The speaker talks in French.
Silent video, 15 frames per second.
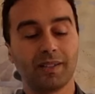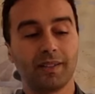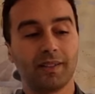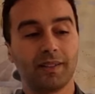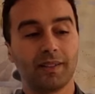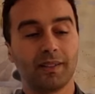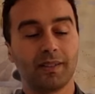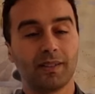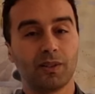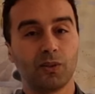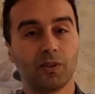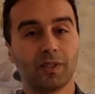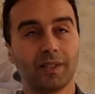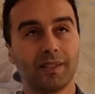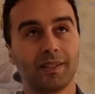c'est, c'est
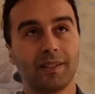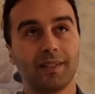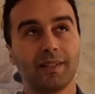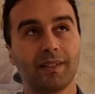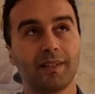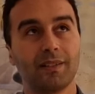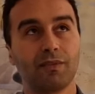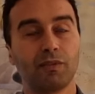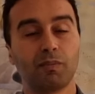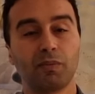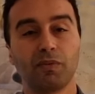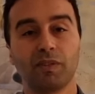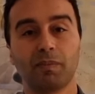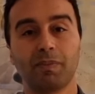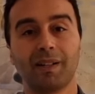aussi, euh, vous
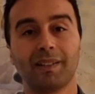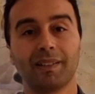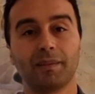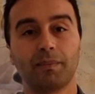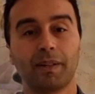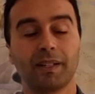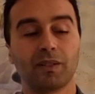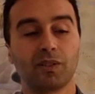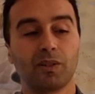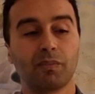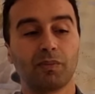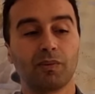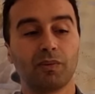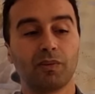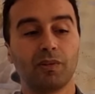pouvez parler par
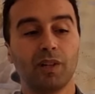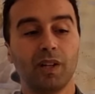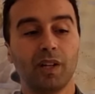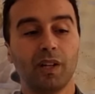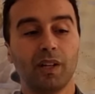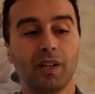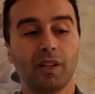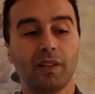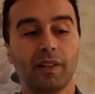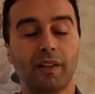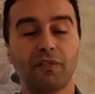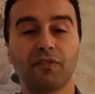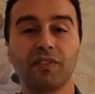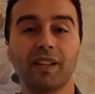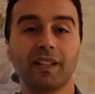exemple euh,
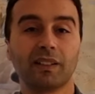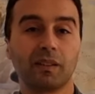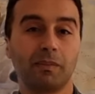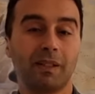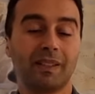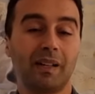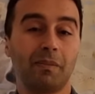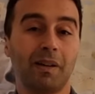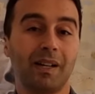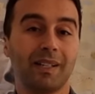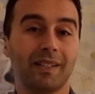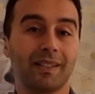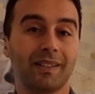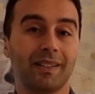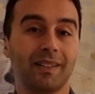la fenêtre
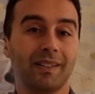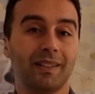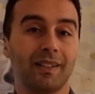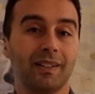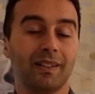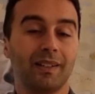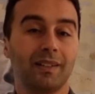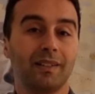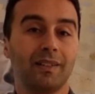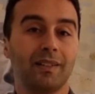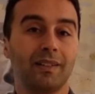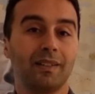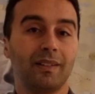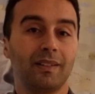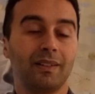MetaMask,
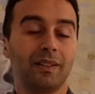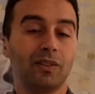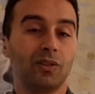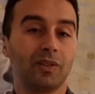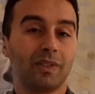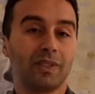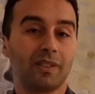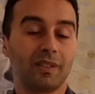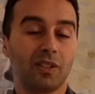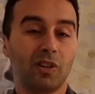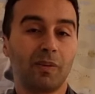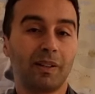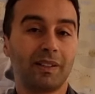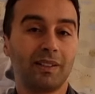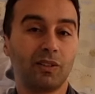euh, c'est
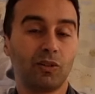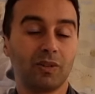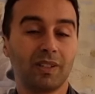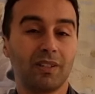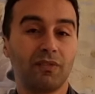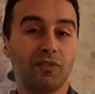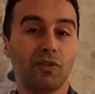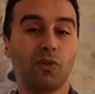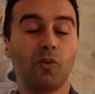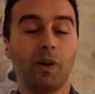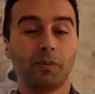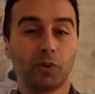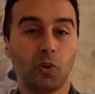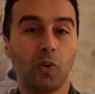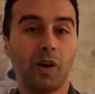comme un identifiant
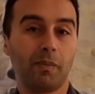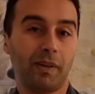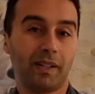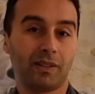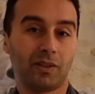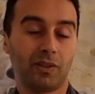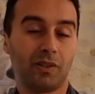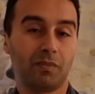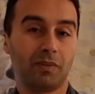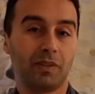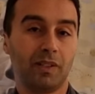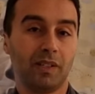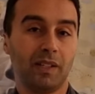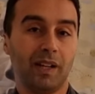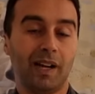Web 3 par exemple.
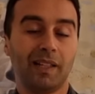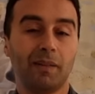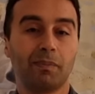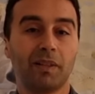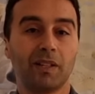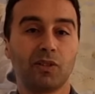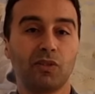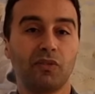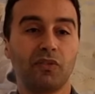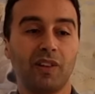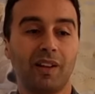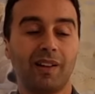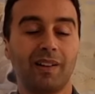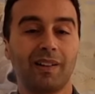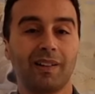À la place de
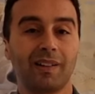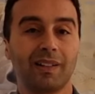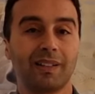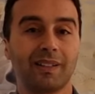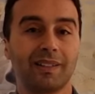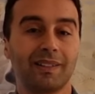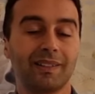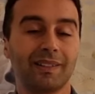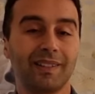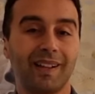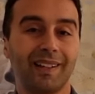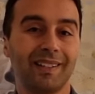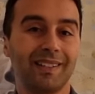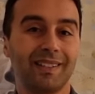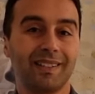faire un
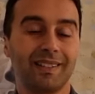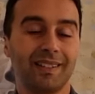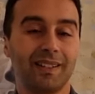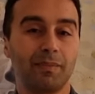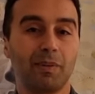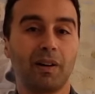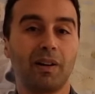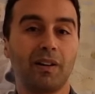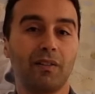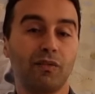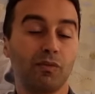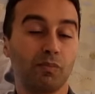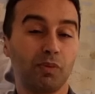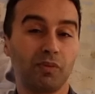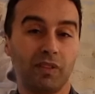KIC, bah
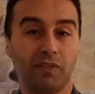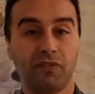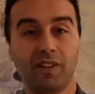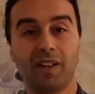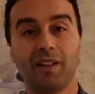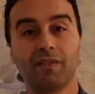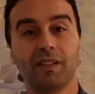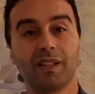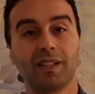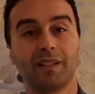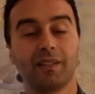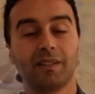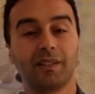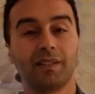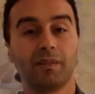vous pouvez le faire avec
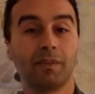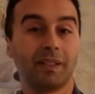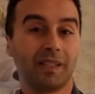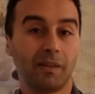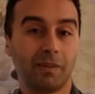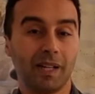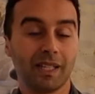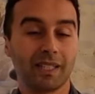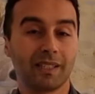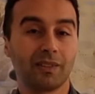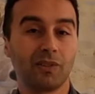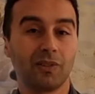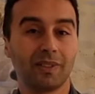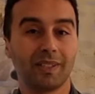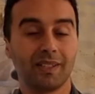euh, MetaMask.
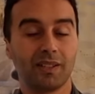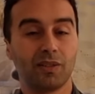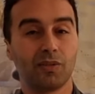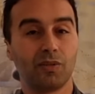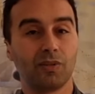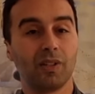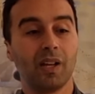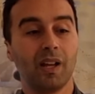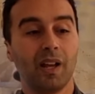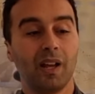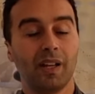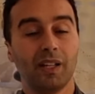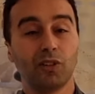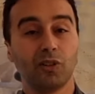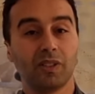Donc ça c'est une
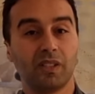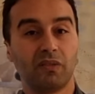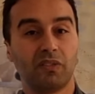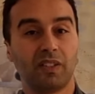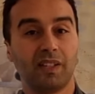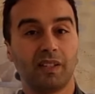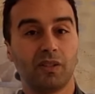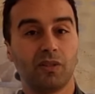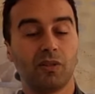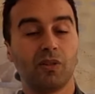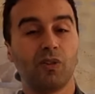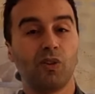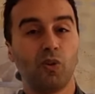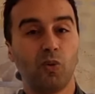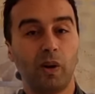
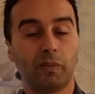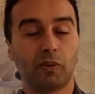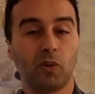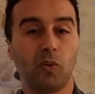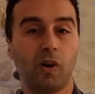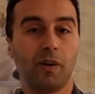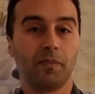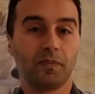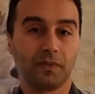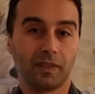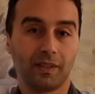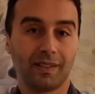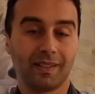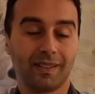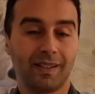identification Web 3.
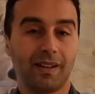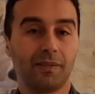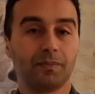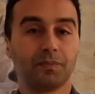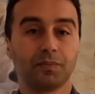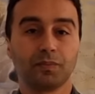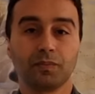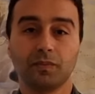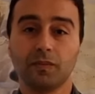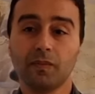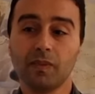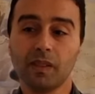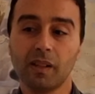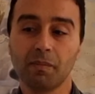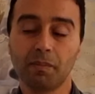Ça.
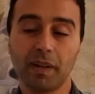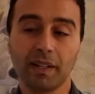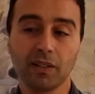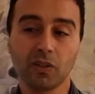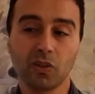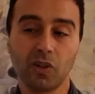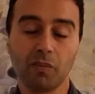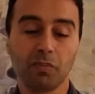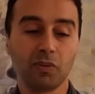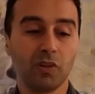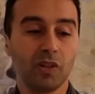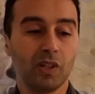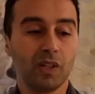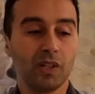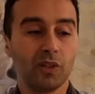Par
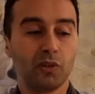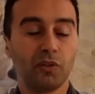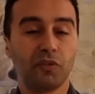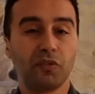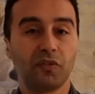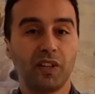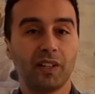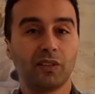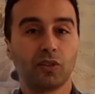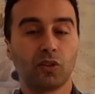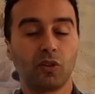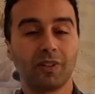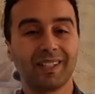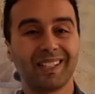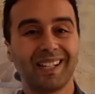exemple, le fait
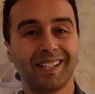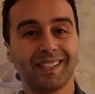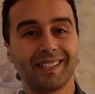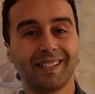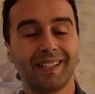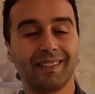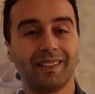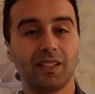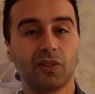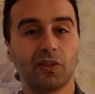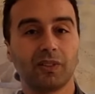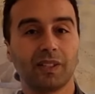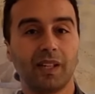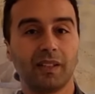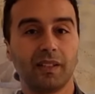qu'on casse
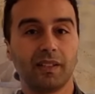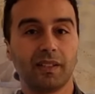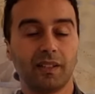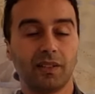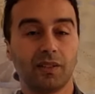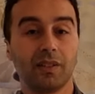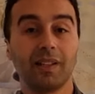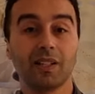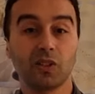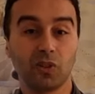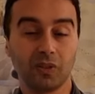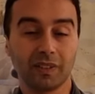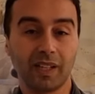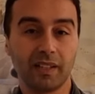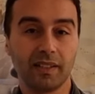la
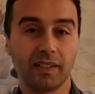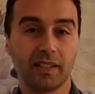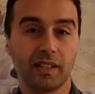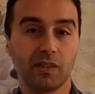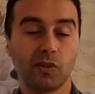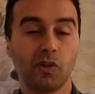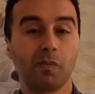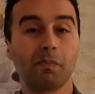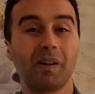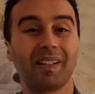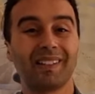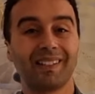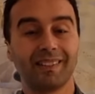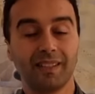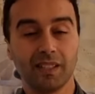centralisation par
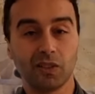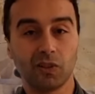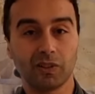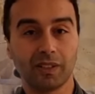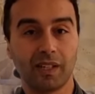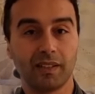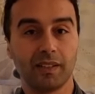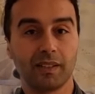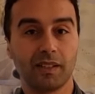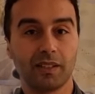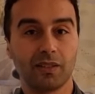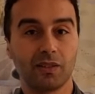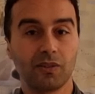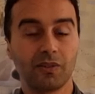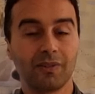la
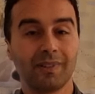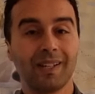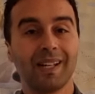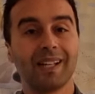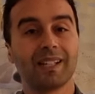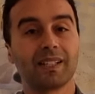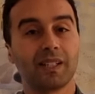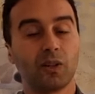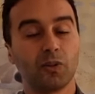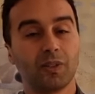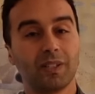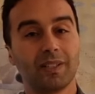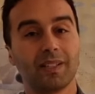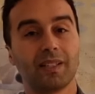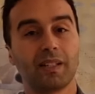décentralisation, ça
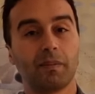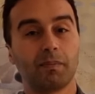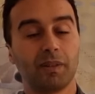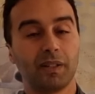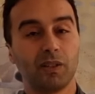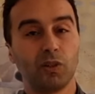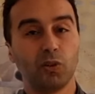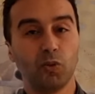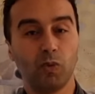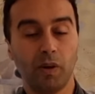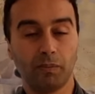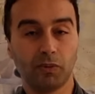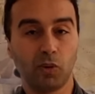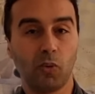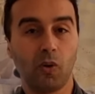aussi, ça s'appelle le
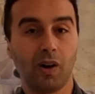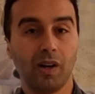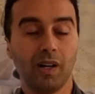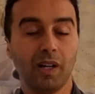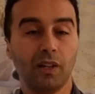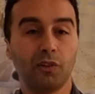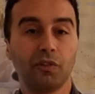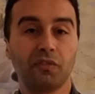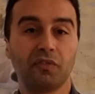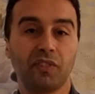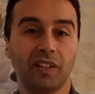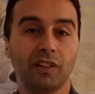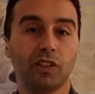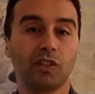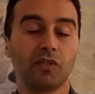Web 3. Le
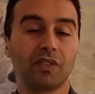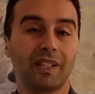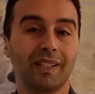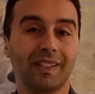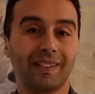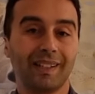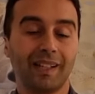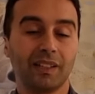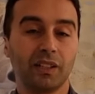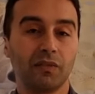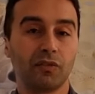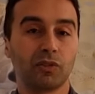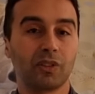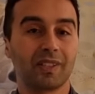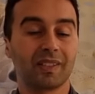fait que vous allez regarder
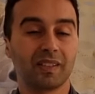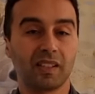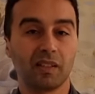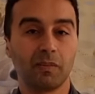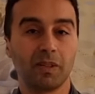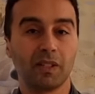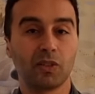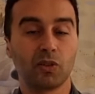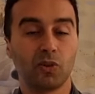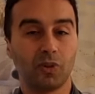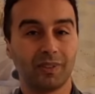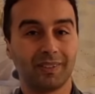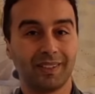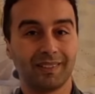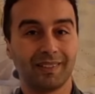votre streaming
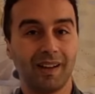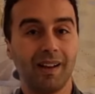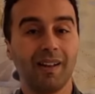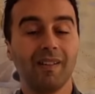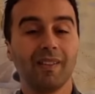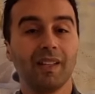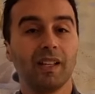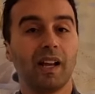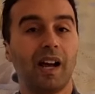sur Theta